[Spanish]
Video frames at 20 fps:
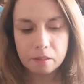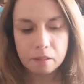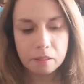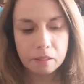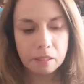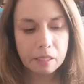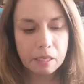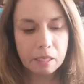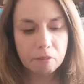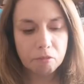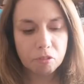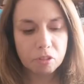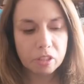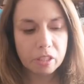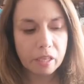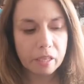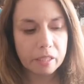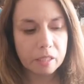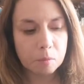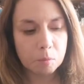Y les voy
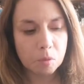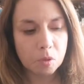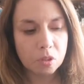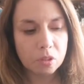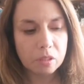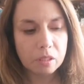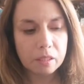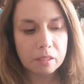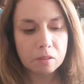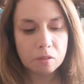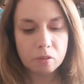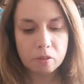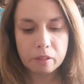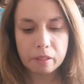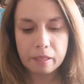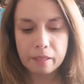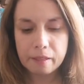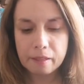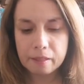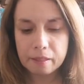a ir mostrando
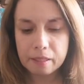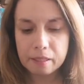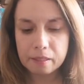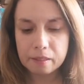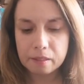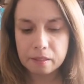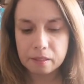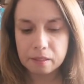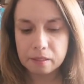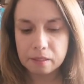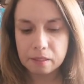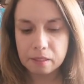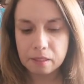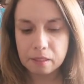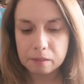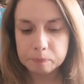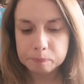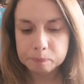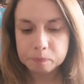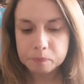cada
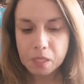cartita.